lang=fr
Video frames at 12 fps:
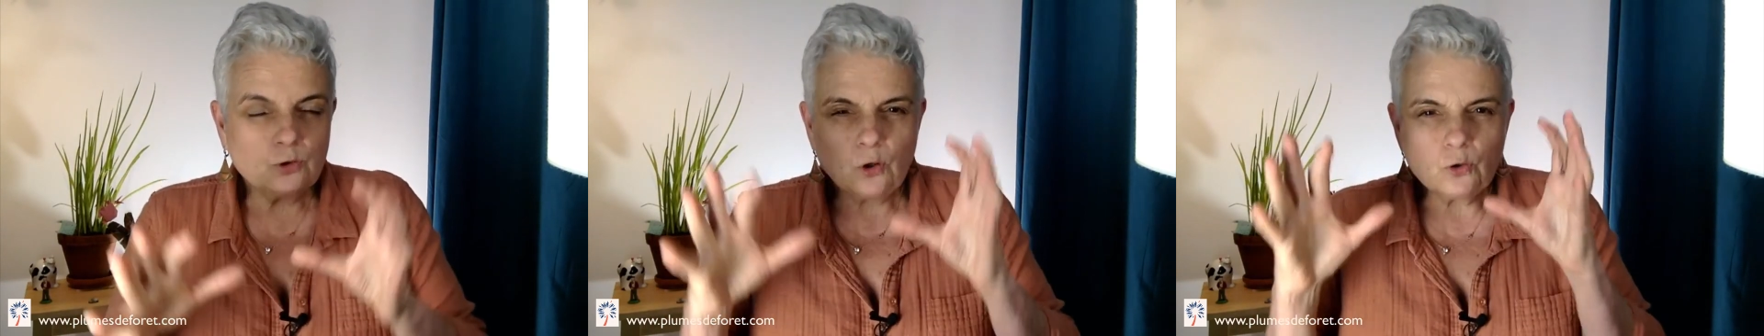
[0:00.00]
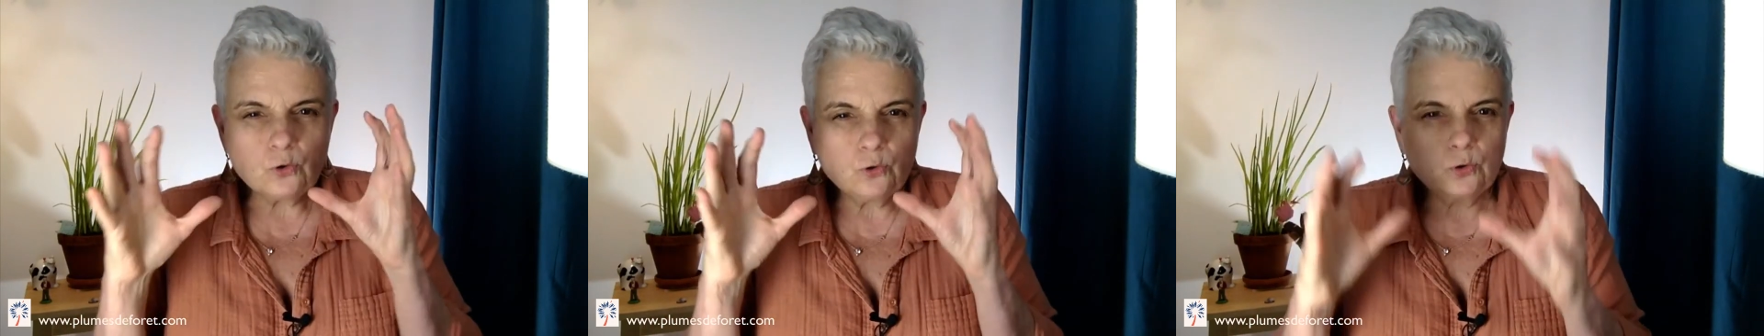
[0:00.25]

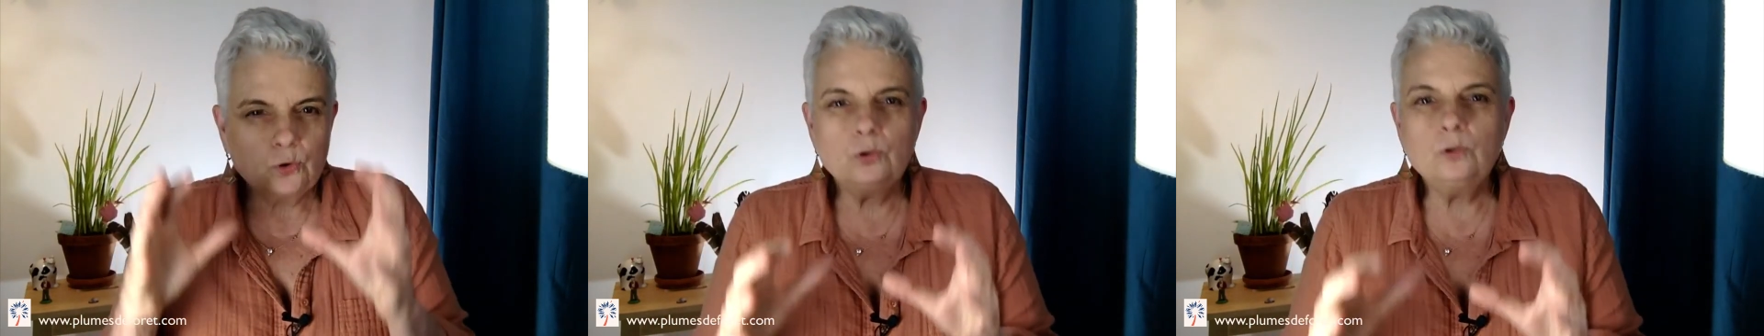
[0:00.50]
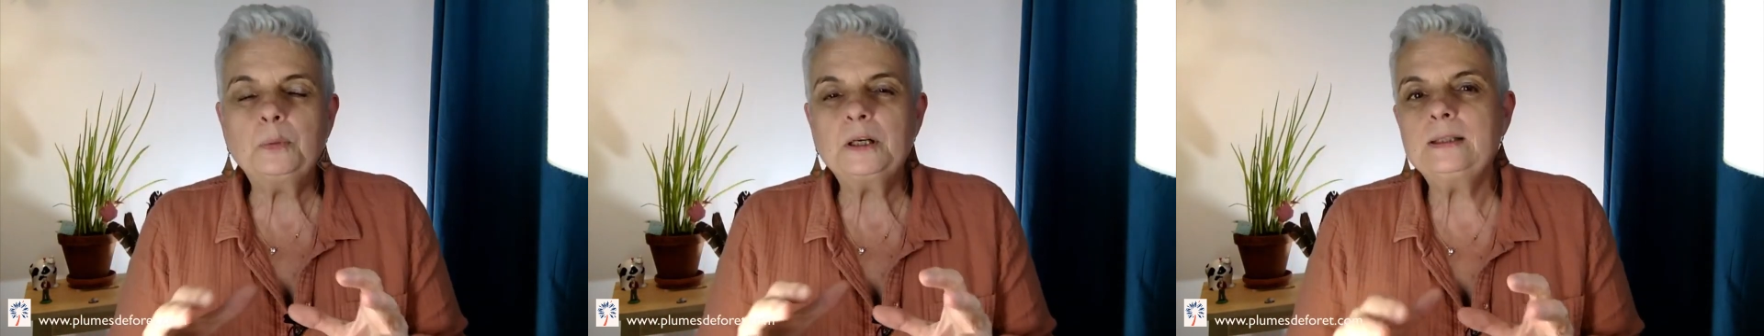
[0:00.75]
sans
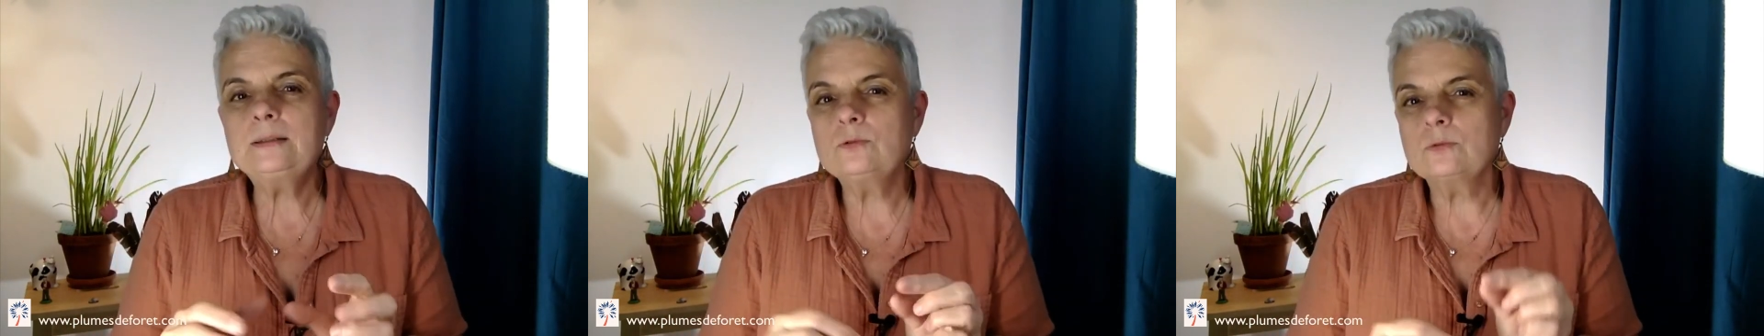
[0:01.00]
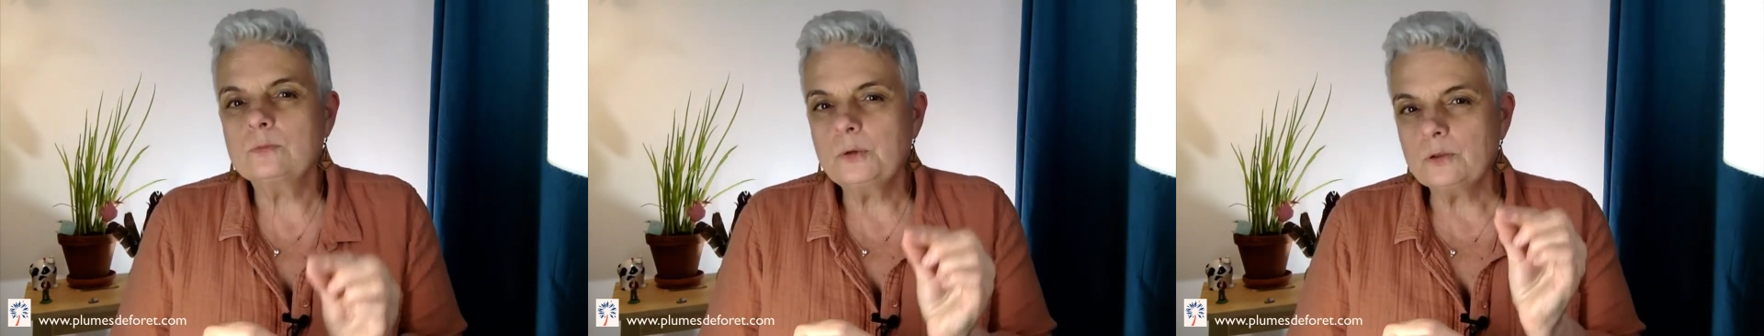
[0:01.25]
aucune
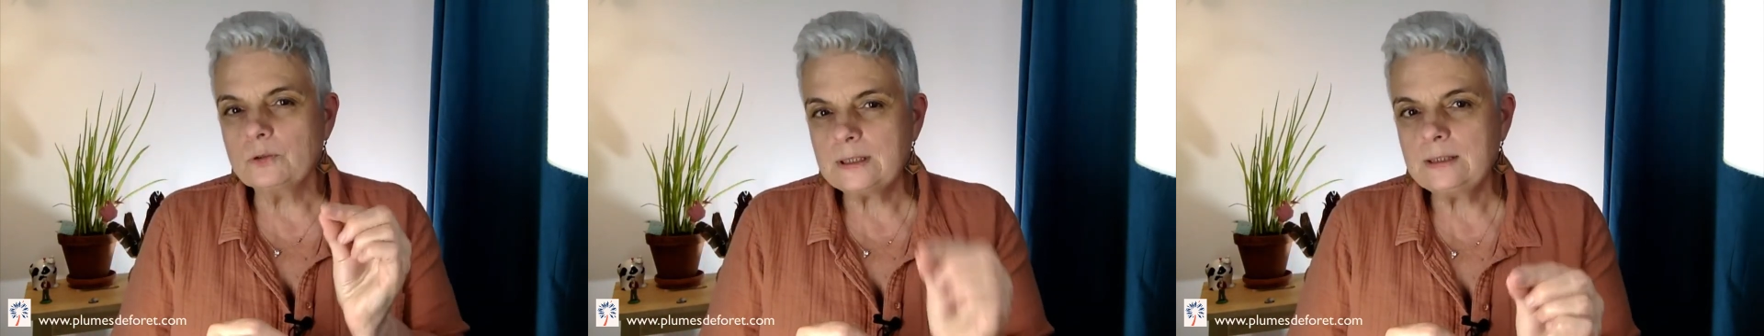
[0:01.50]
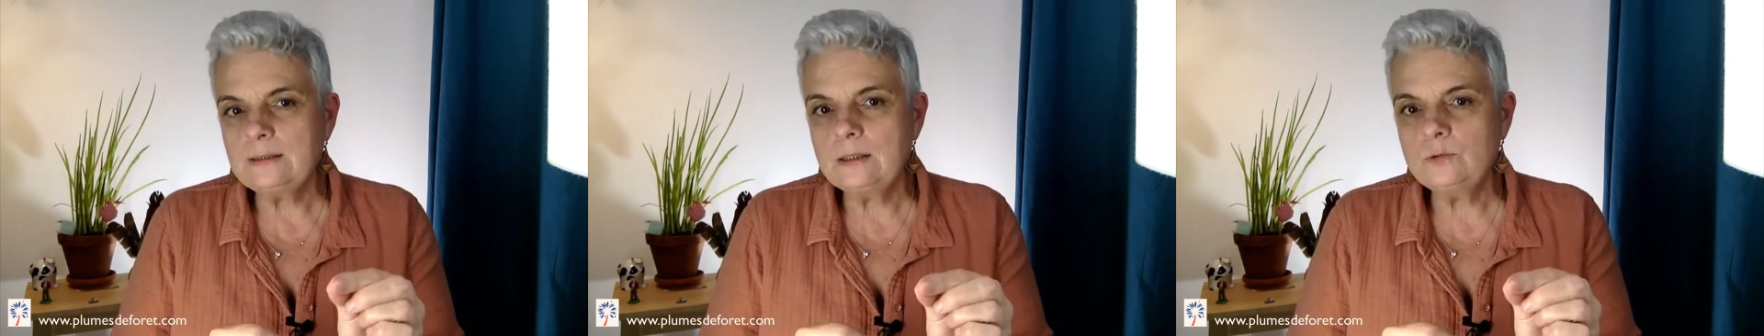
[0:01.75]
pression, pendant
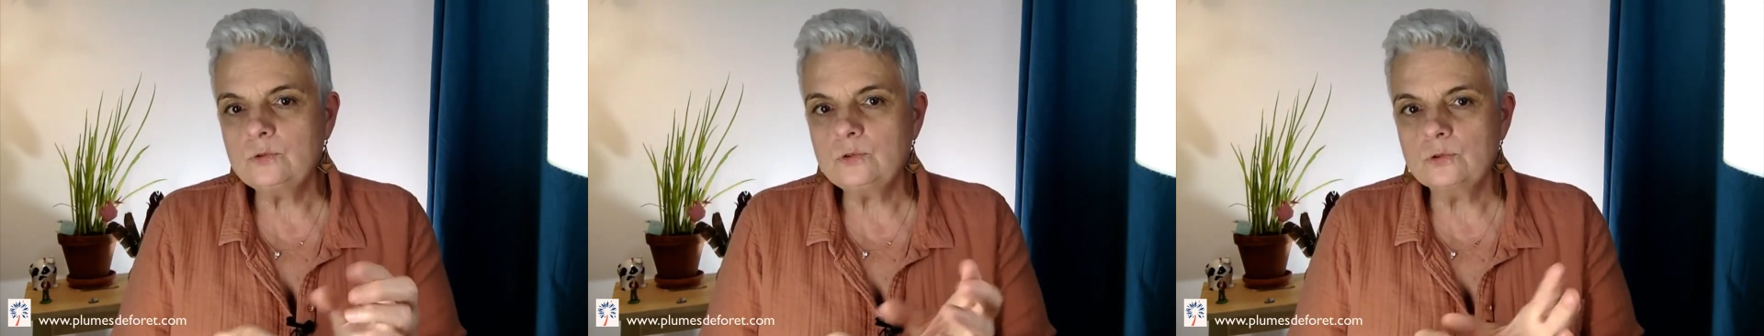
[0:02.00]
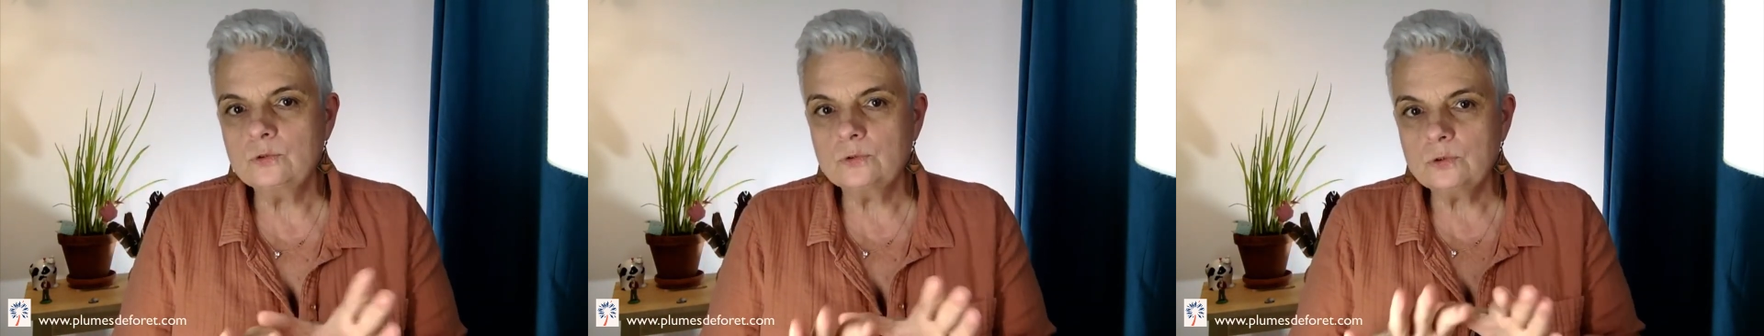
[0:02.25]
cette
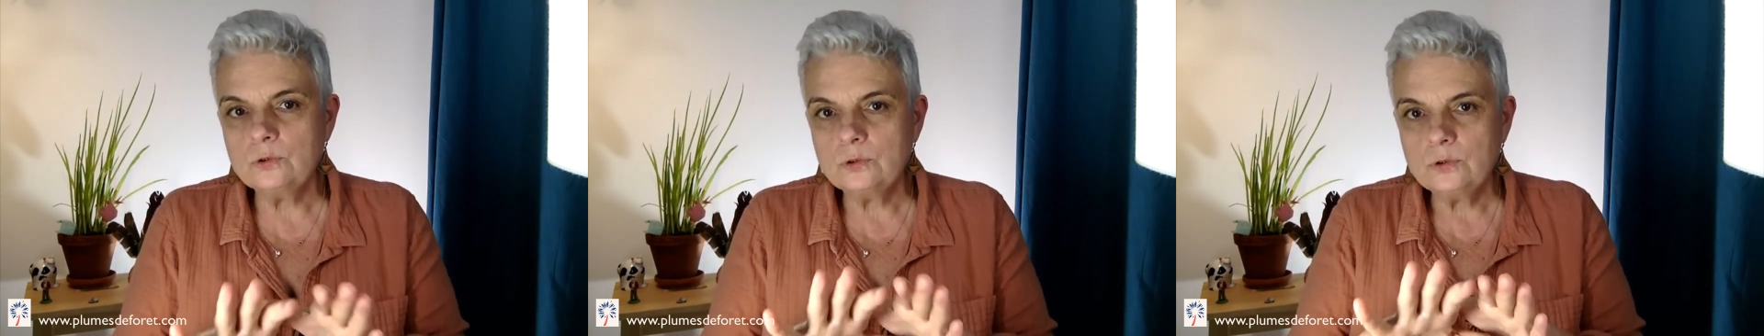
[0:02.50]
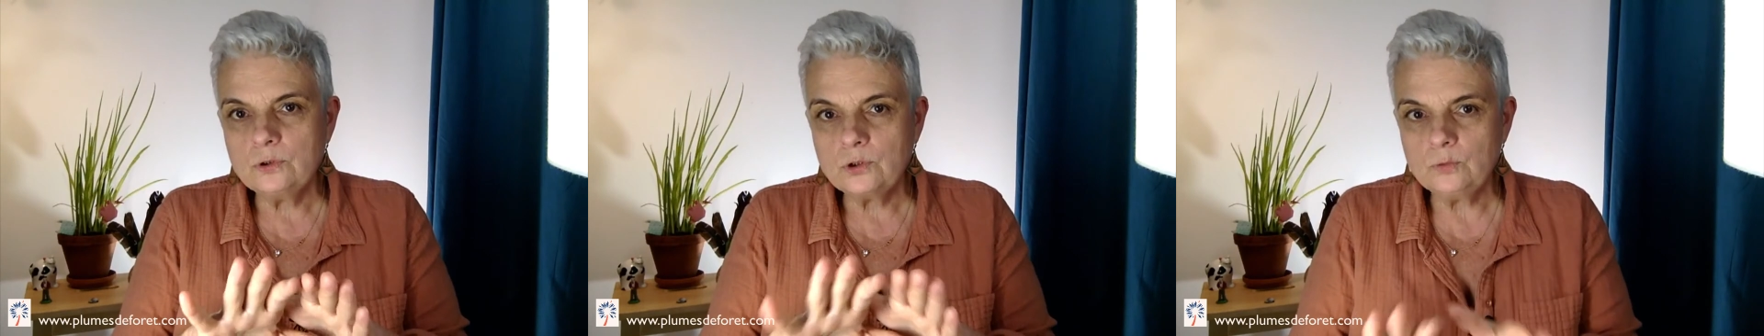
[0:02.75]
nanoseconde,
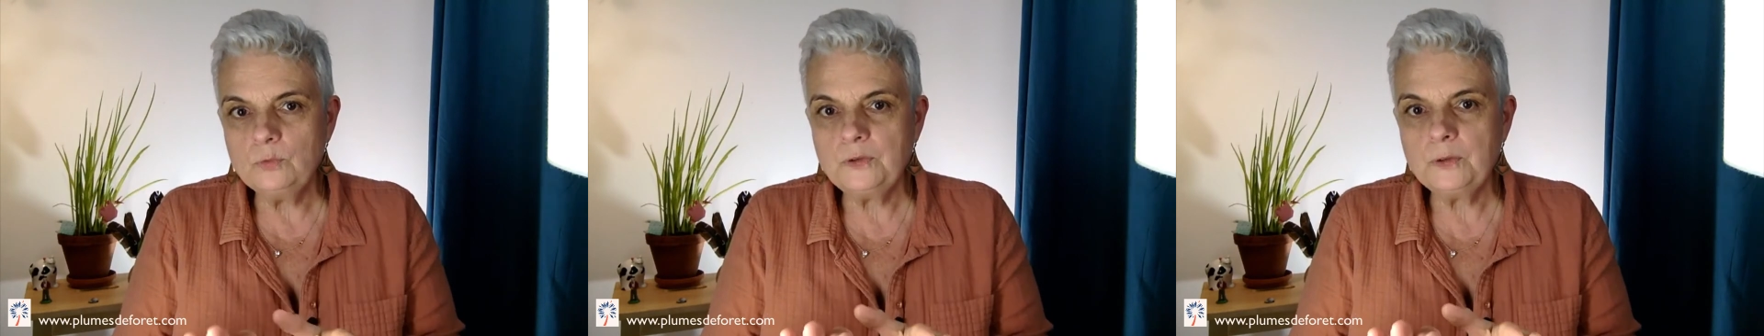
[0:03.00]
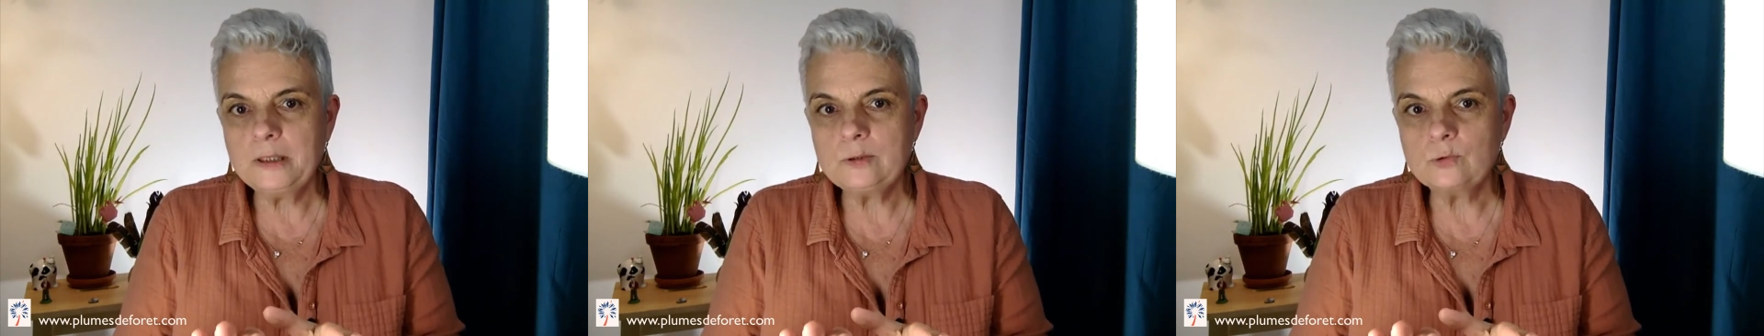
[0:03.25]
je ne me
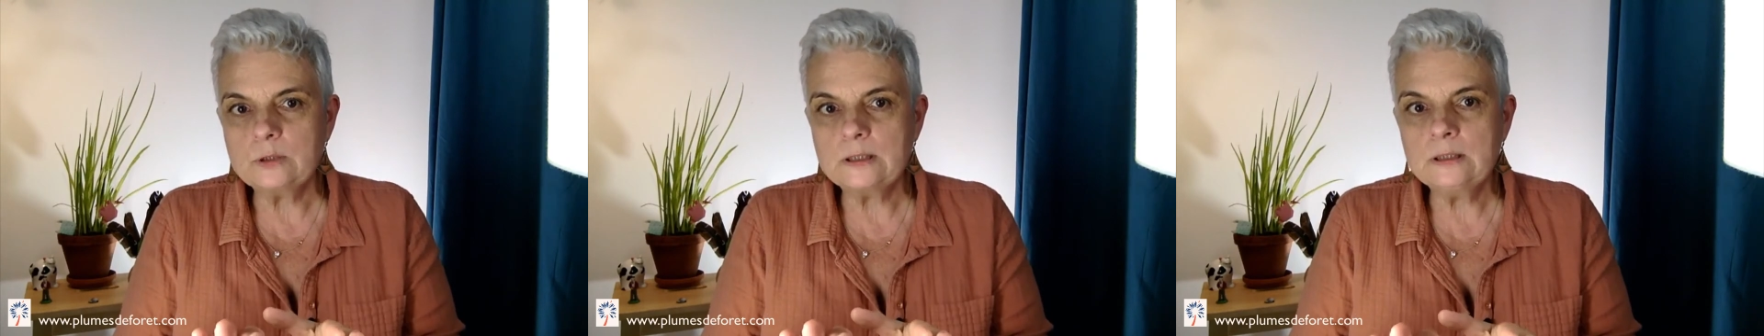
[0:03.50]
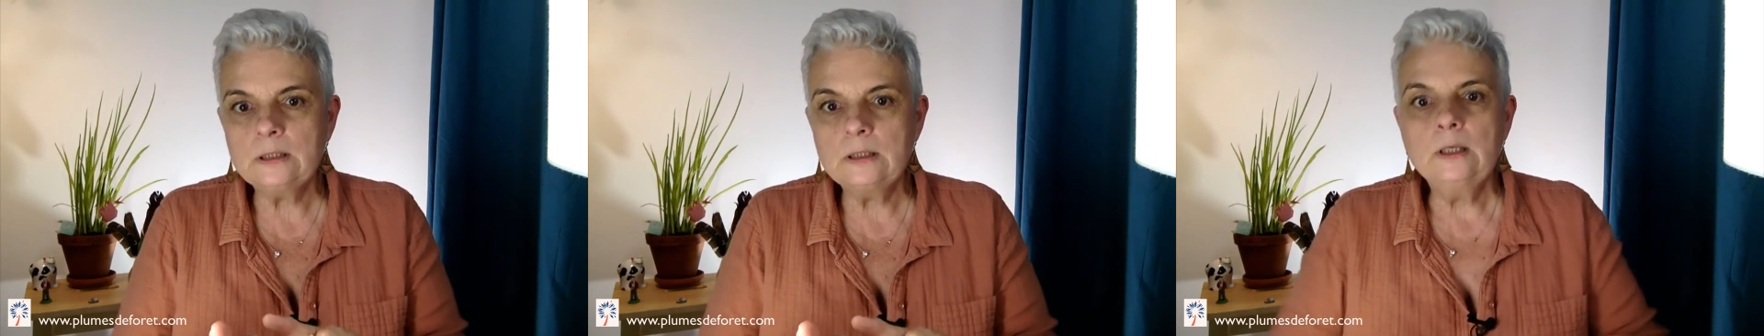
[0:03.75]
fais pas de
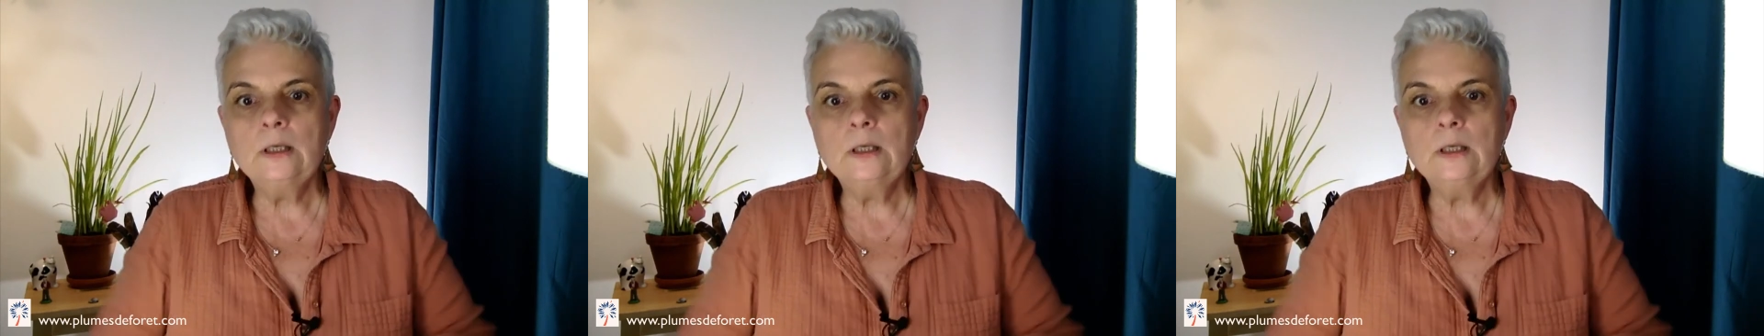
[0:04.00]
soucis,